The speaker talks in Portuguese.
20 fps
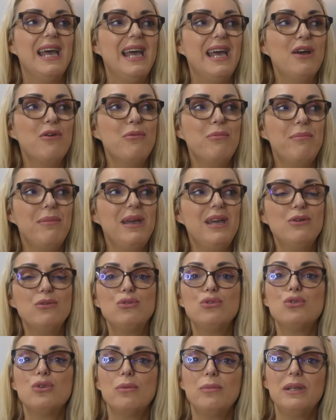é um meio
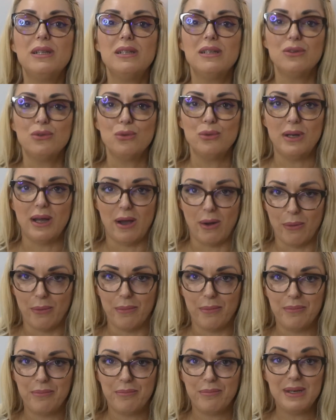
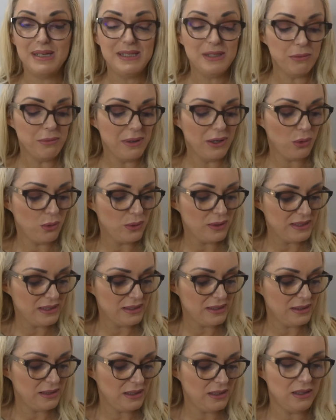sobrenatural, mas é uma coisa
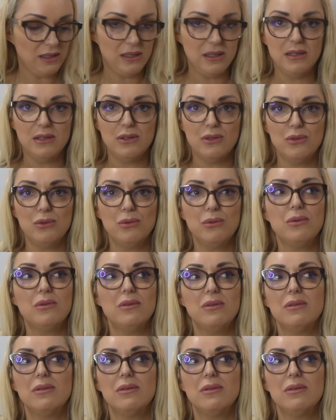assim que